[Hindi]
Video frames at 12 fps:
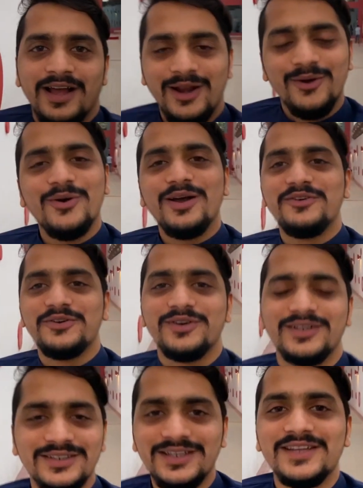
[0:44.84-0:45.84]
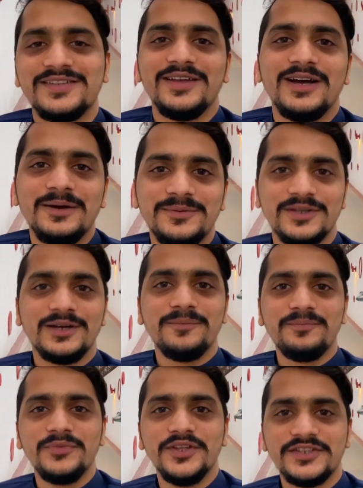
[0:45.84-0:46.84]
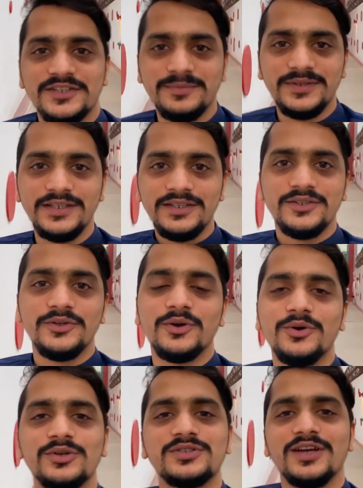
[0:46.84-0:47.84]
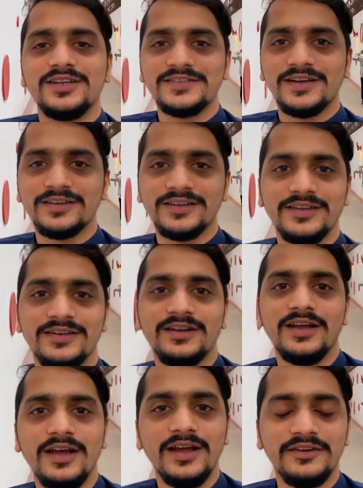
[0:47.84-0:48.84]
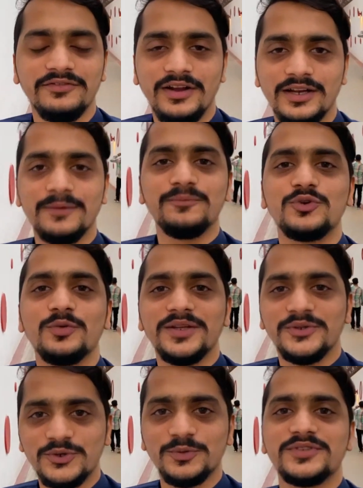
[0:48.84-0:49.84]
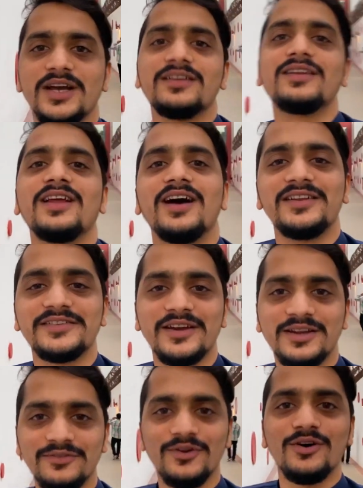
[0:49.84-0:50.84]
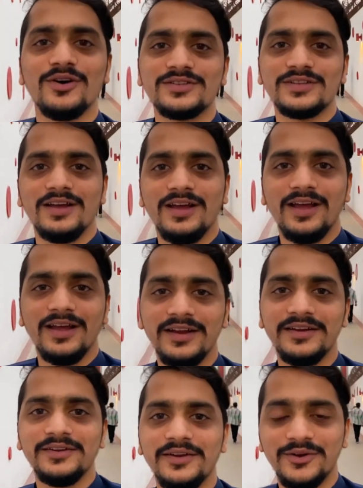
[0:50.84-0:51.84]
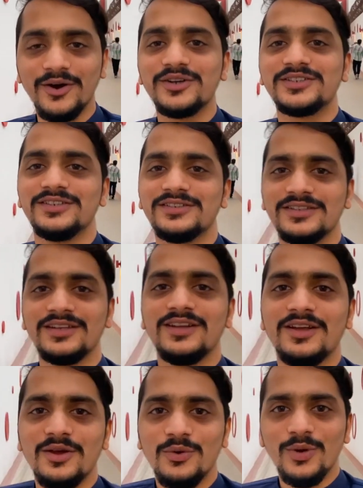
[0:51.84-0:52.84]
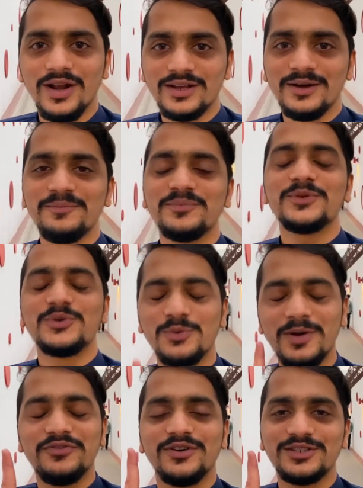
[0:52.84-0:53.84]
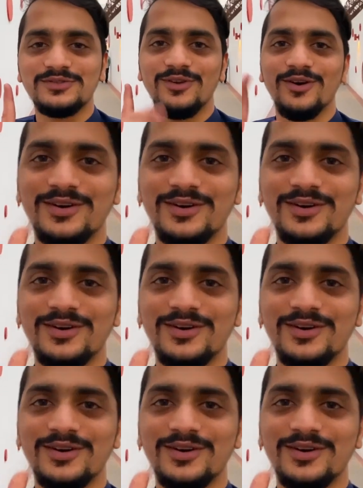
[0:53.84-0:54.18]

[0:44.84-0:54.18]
हेलो एवरीवन कैसे हैं आप सब दिस इज़ मी योर होस्ट अली जाकिर एंड वेलकम टू माय यूट्यूब चैनल अली जाकिर व्लॉग्स एंड एक और चीज़ वेलकम टू माय फर्स्ट व्लॉग